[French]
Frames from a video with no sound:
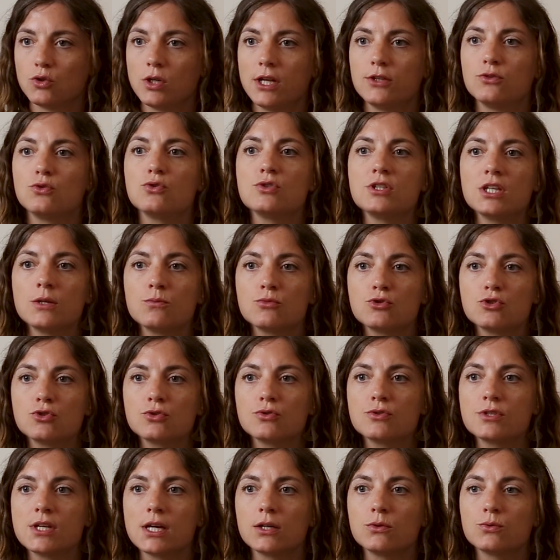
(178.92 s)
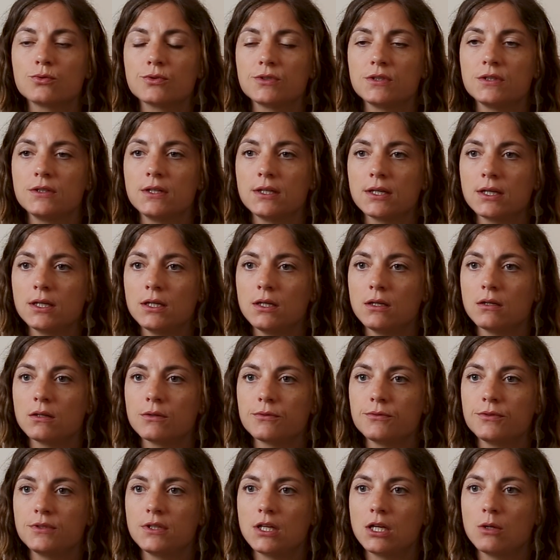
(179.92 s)
Donc la deuxième chose à considérer
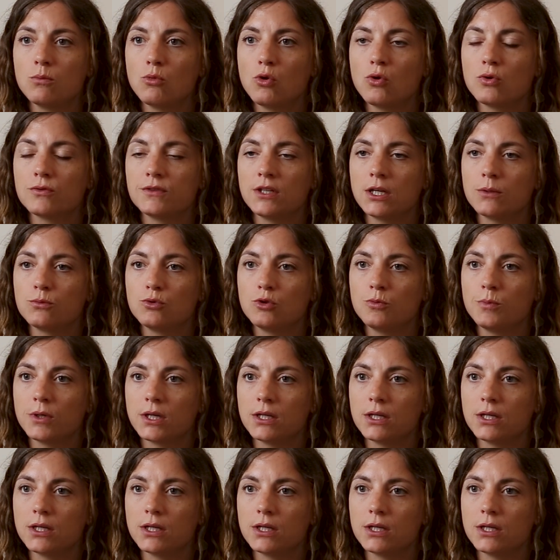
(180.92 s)
hein, finalement en termes de